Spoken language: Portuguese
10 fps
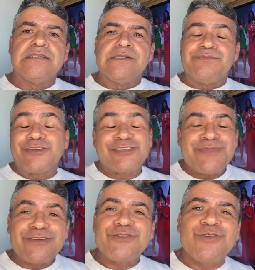Meus
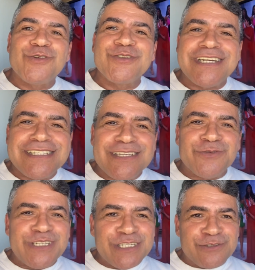amigos todos já
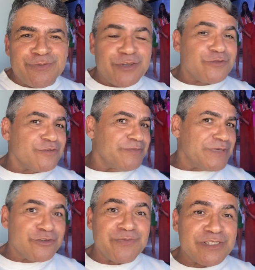estão indo, meus
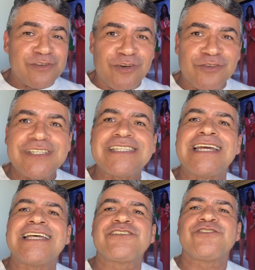amigos missólogos
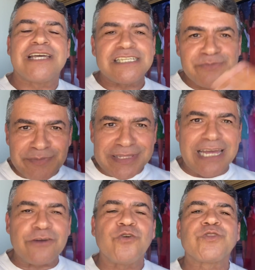internacionais me
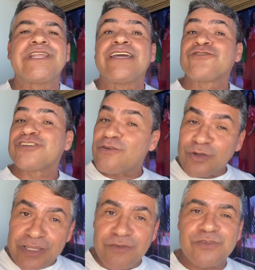mandaram roteiro, já o
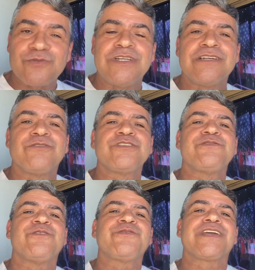hotel escolhido onde
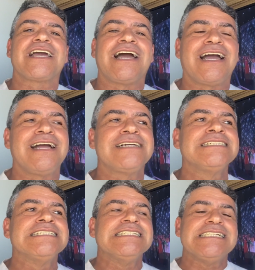vão ficar
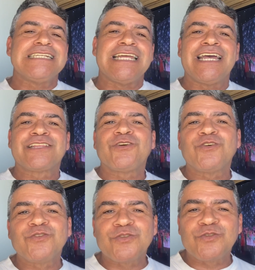né?
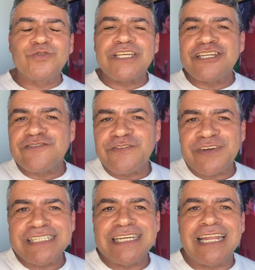Todo, tudo que a gente vai
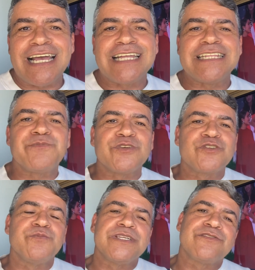fazer lá depois
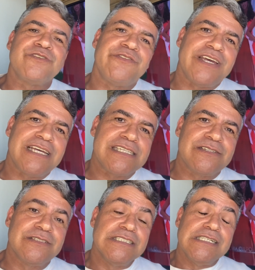do Miss
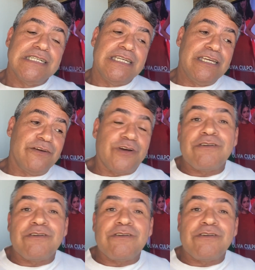Universo. E eu vou